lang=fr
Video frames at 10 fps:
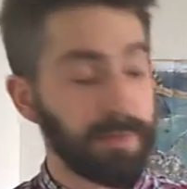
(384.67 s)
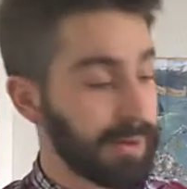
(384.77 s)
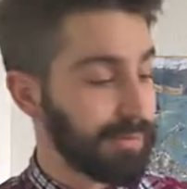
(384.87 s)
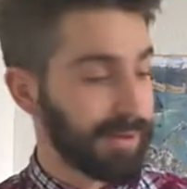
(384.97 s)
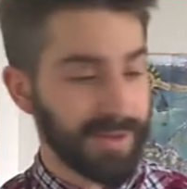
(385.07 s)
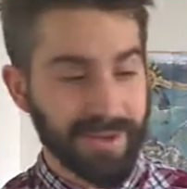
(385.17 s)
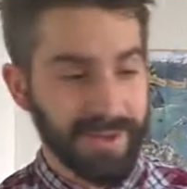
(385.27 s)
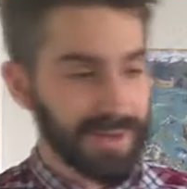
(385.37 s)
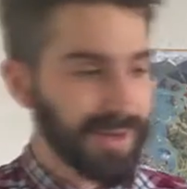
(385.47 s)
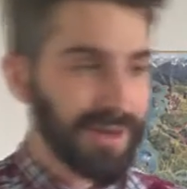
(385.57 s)
Enfin bref.
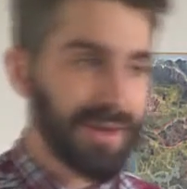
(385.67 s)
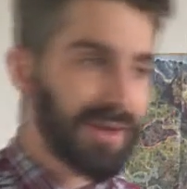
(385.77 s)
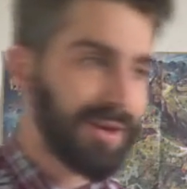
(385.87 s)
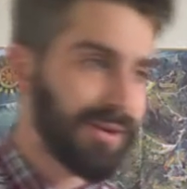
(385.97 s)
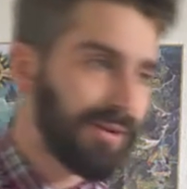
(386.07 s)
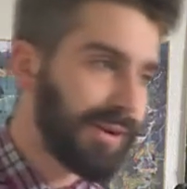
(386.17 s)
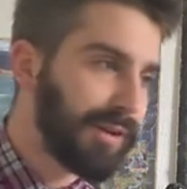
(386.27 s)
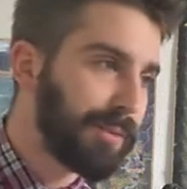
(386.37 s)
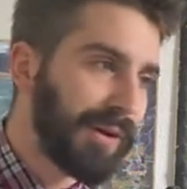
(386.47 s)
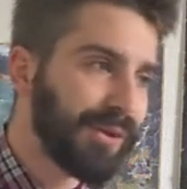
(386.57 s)

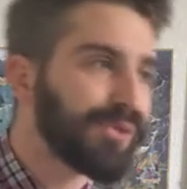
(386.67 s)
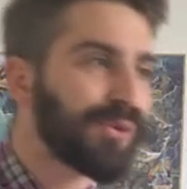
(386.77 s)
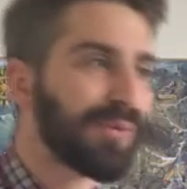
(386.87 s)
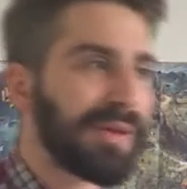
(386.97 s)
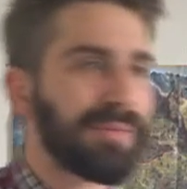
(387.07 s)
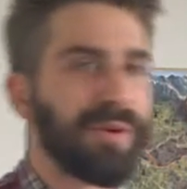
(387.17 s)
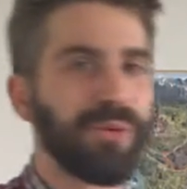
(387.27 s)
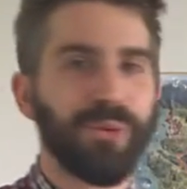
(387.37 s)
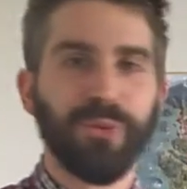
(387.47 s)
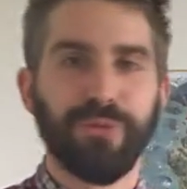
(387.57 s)
Expérience
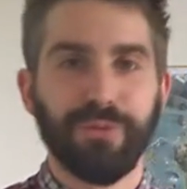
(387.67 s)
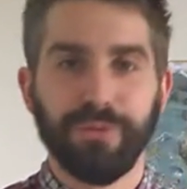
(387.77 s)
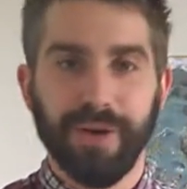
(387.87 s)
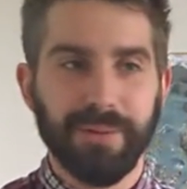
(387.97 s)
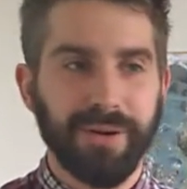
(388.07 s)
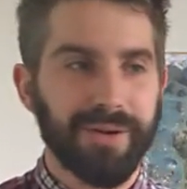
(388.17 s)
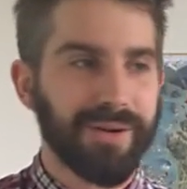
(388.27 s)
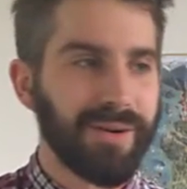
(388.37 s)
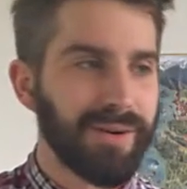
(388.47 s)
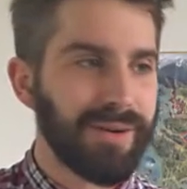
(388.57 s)
complètement ouf, vraiment
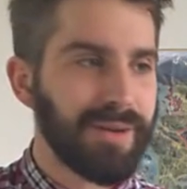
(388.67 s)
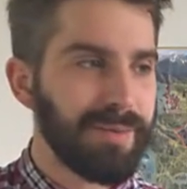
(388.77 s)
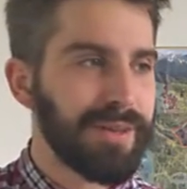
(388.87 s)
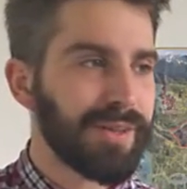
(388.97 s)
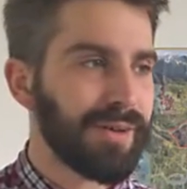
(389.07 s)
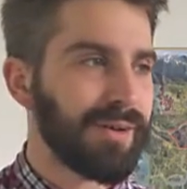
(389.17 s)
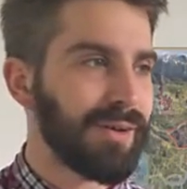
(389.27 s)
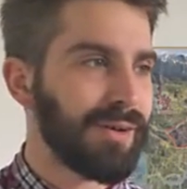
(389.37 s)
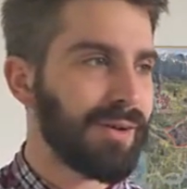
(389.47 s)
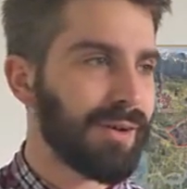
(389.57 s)
euh, limite.
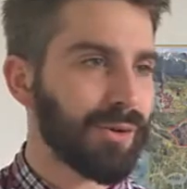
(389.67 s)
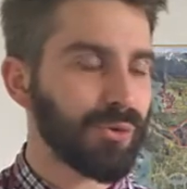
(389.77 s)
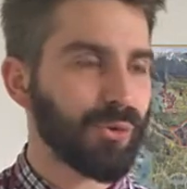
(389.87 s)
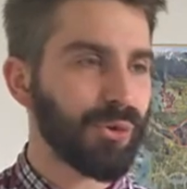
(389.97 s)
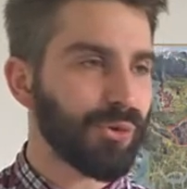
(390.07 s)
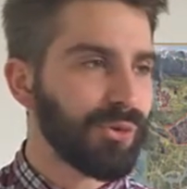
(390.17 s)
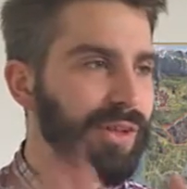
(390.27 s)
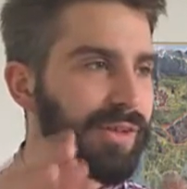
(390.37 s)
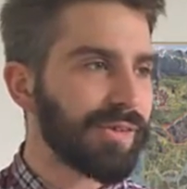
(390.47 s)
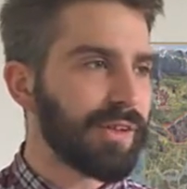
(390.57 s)
Euh, quand, quand on
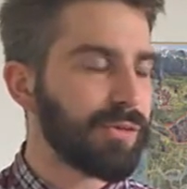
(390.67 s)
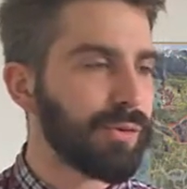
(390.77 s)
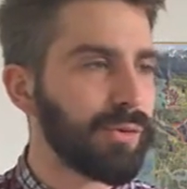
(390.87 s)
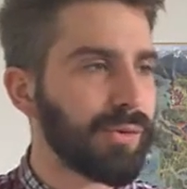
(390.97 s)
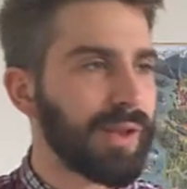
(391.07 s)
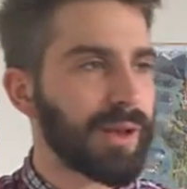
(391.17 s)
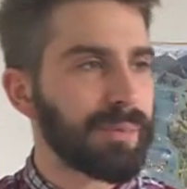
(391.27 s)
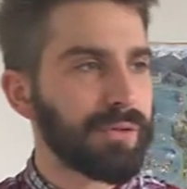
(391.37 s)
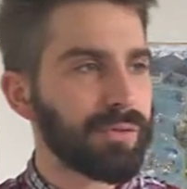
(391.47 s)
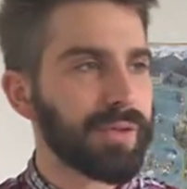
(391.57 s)
est dans cette zone, on a
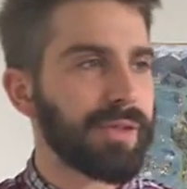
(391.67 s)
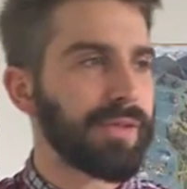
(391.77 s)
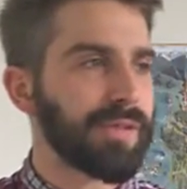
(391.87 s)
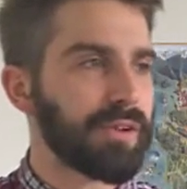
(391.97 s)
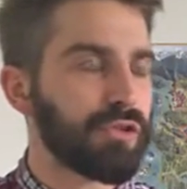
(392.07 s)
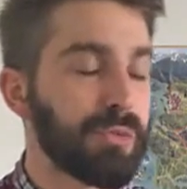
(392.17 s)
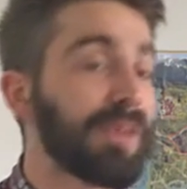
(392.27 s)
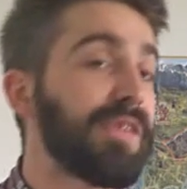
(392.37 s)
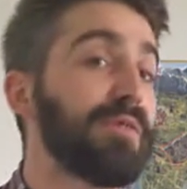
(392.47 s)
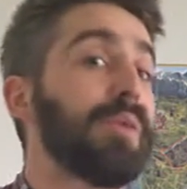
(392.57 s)
l'impression d'être dans un jeu
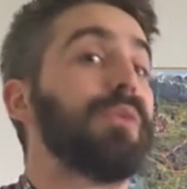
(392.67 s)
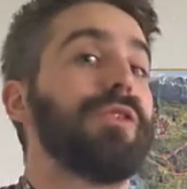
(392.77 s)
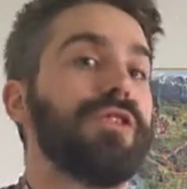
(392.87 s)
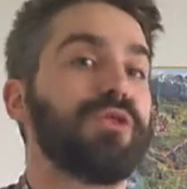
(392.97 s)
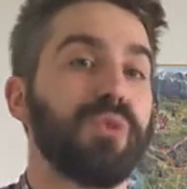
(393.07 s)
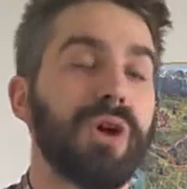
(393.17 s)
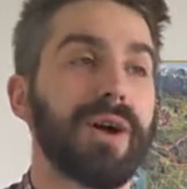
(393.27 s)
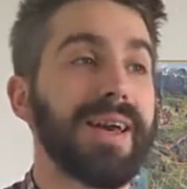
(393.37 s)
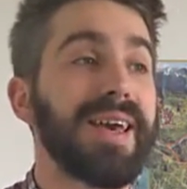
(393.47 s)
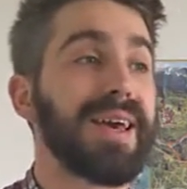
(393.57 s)
massivement
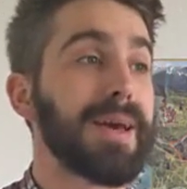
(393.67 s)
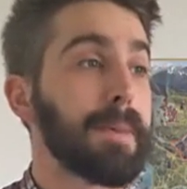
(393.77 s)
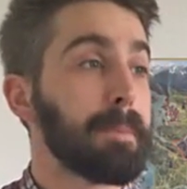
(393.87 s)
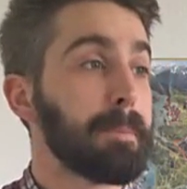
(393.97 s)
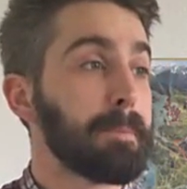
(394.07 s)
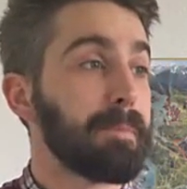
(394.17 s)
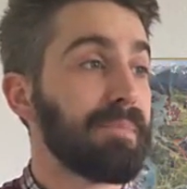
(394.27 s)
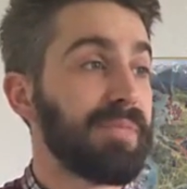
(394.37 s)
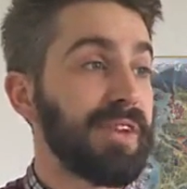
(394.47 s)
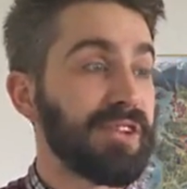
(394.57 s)
multijoueur et
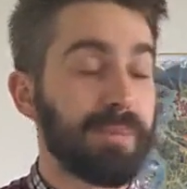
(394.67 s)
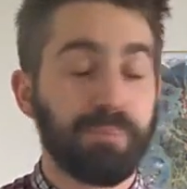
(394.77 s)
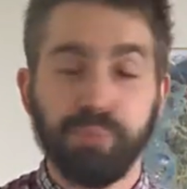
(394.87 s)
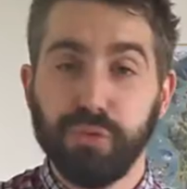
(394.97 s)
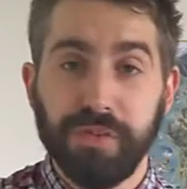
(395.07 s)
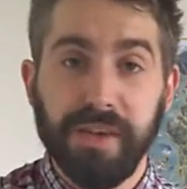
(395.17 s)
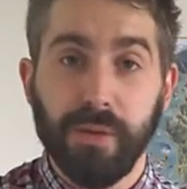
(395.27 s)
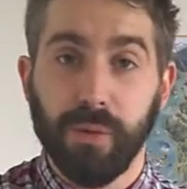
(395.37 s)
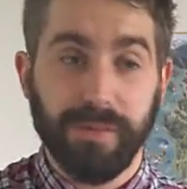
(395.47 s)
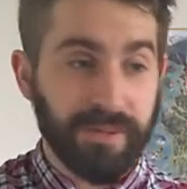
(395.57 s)
déjà
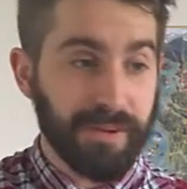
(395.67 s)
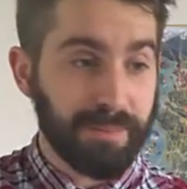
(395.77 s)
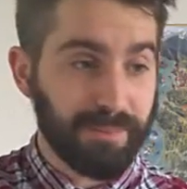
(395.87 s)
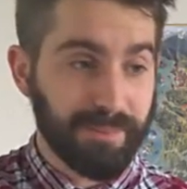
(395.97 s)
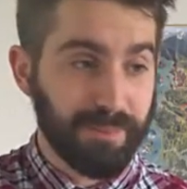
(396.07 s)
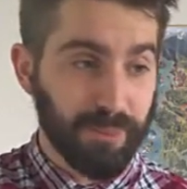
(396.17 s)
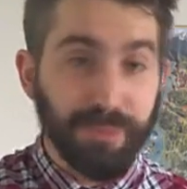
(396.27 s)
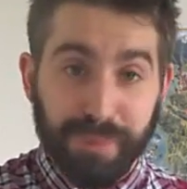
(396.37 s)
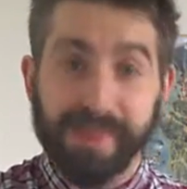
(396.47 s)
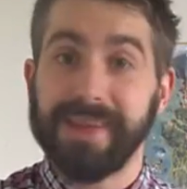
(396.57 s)
poussé, quoi. Déjà pour
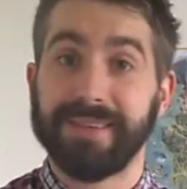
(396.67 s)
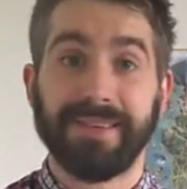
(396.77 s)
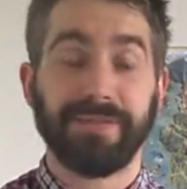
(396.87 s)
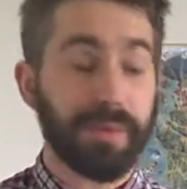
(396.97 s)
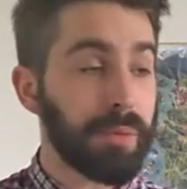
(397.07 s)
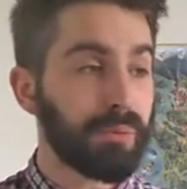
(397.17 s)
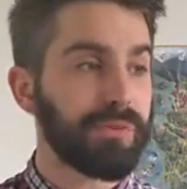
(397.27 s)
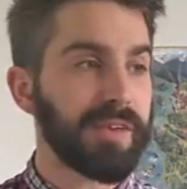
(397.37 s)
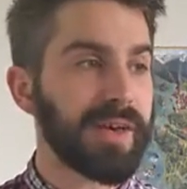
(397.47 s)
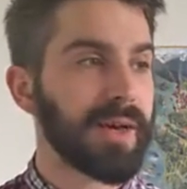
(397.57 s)
une bêta, déjà vraiment
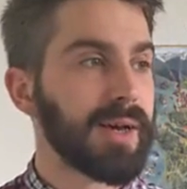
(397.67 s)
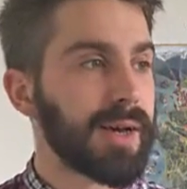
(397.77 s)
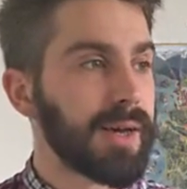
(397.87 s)
poussé.